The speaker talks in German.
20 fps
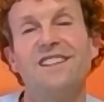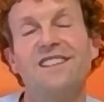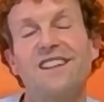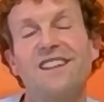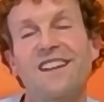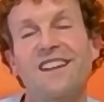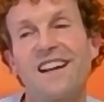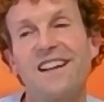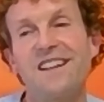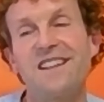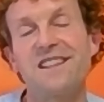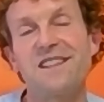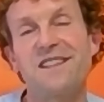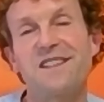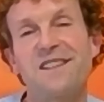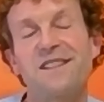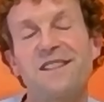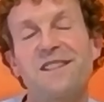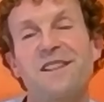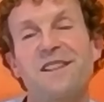Der
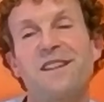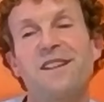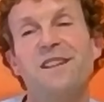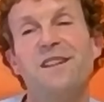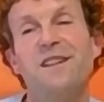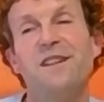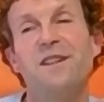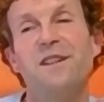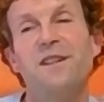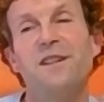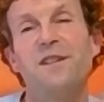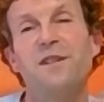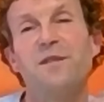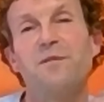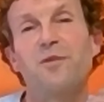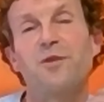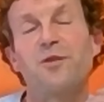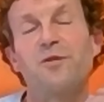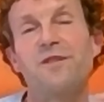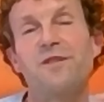Geist
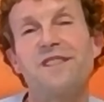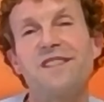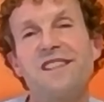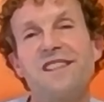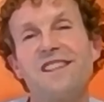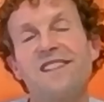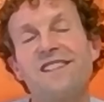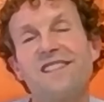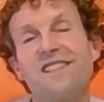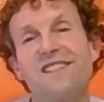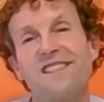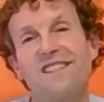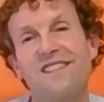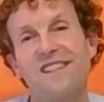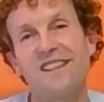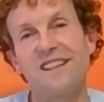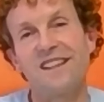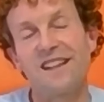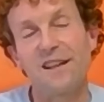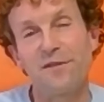produziert
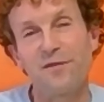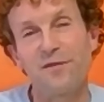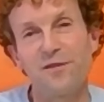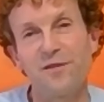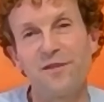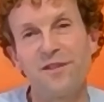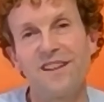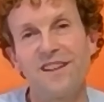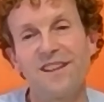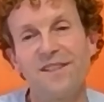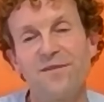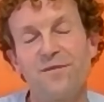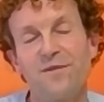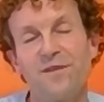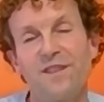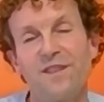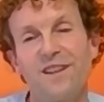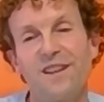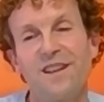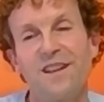die Gefühle,
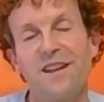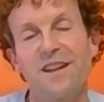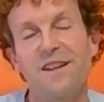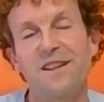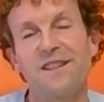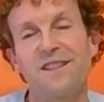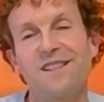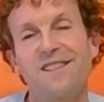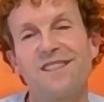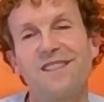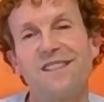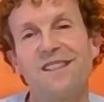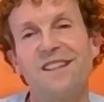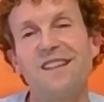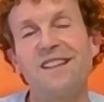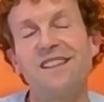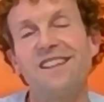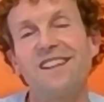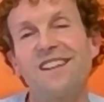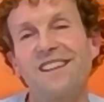
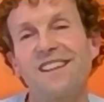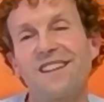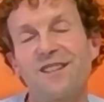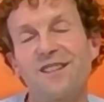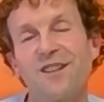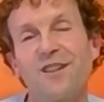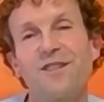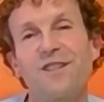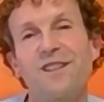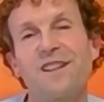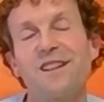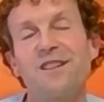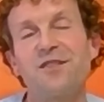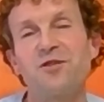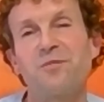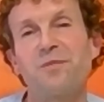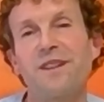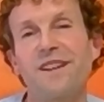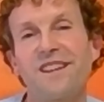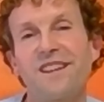die den Gedanken
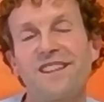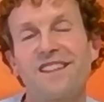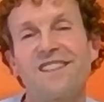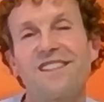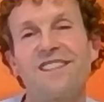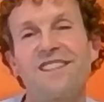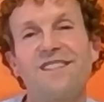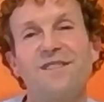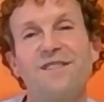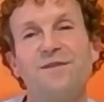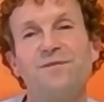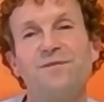entsprechen.